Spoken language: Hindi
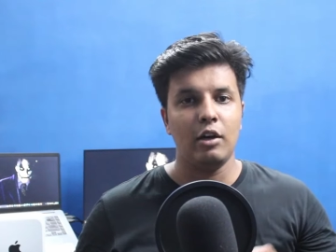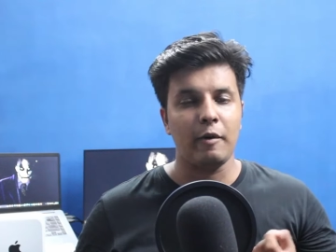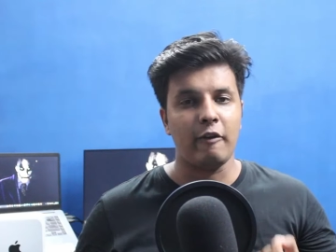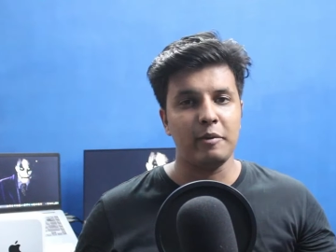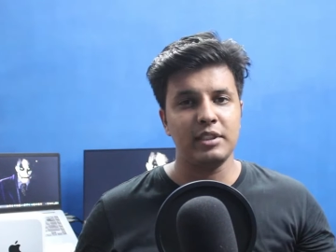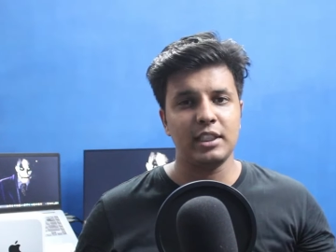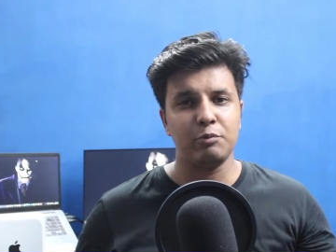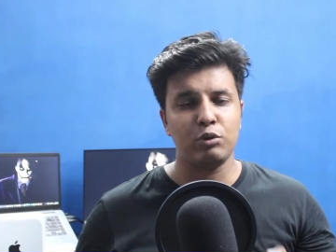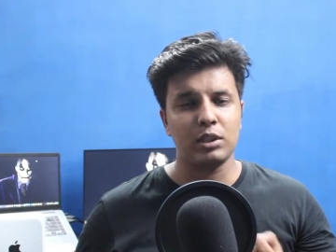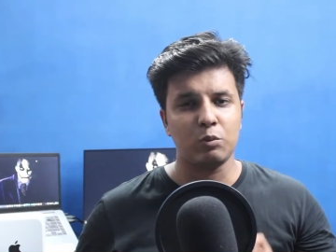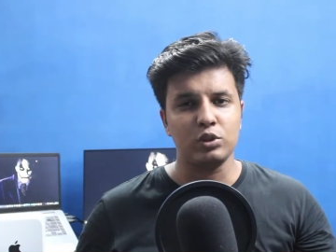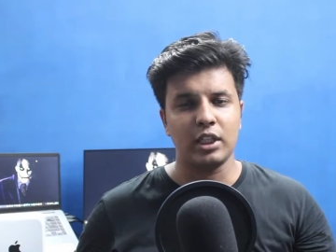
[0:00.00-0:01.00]
परफॉर्मेंस टेस्ट
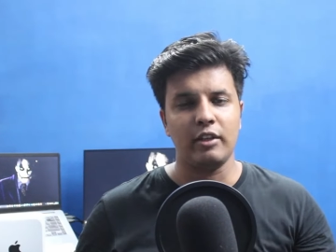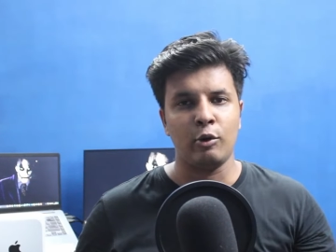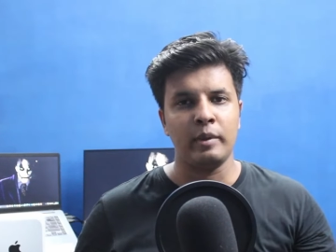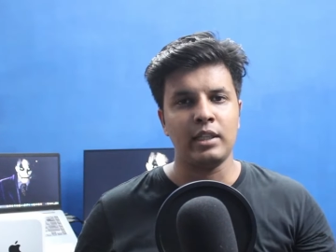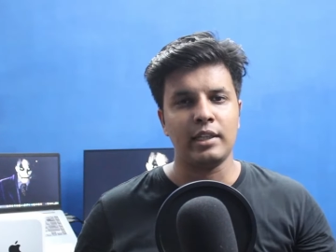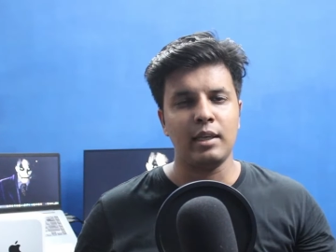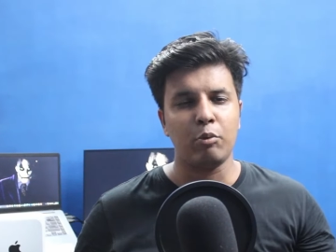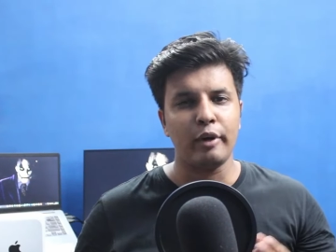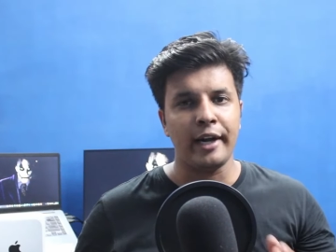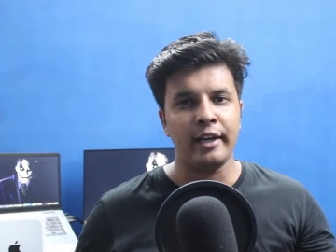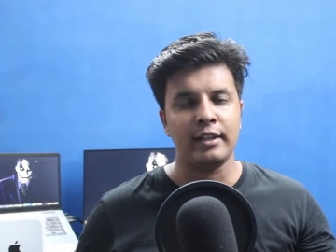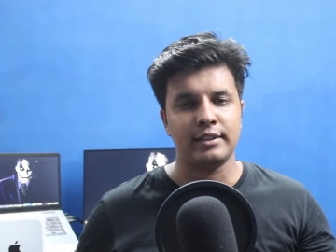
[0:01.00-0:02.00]
पूरा सब कुछ करने वाला हूँ मैं ताकि आपको
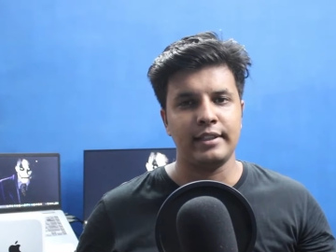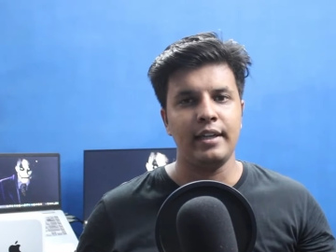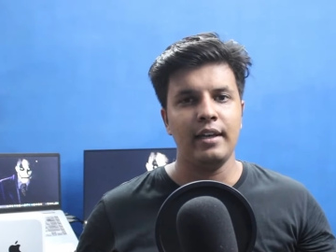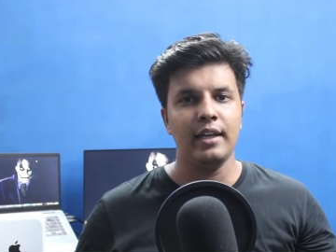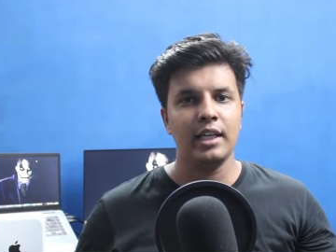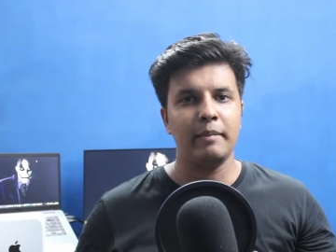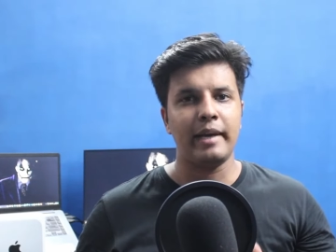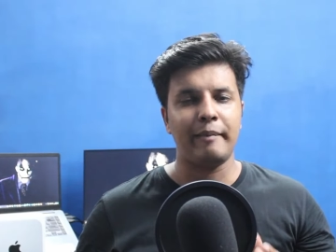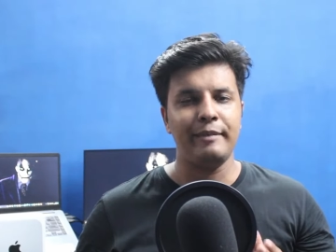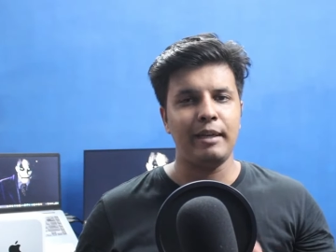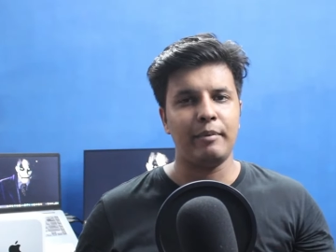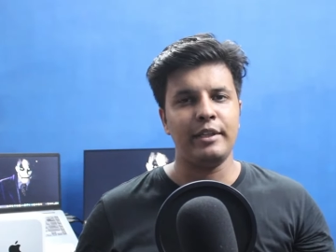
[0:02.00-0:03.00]
आइडिया लग सके कि
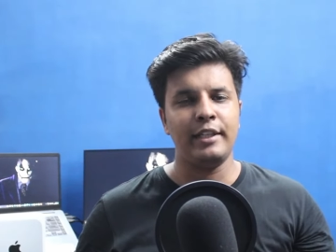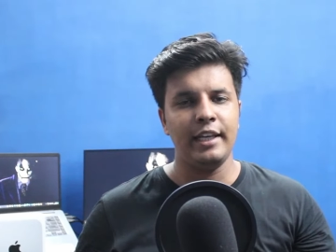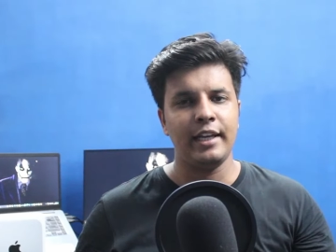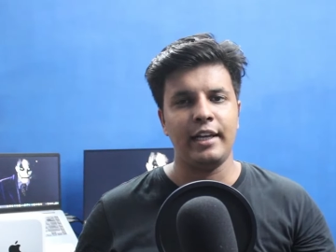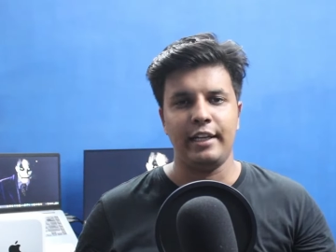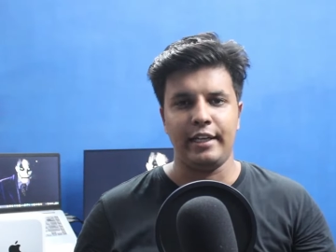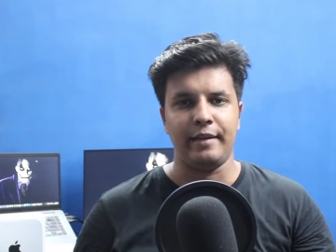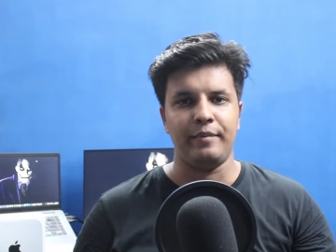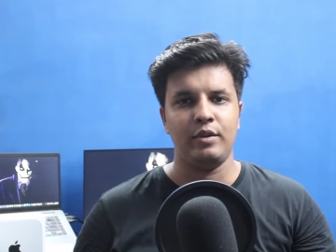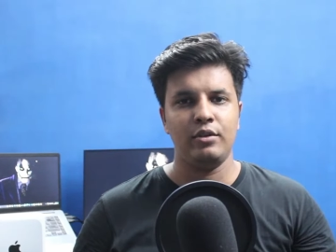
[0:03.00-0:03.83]
मैकनी आपके लिए ठीक है नहीं है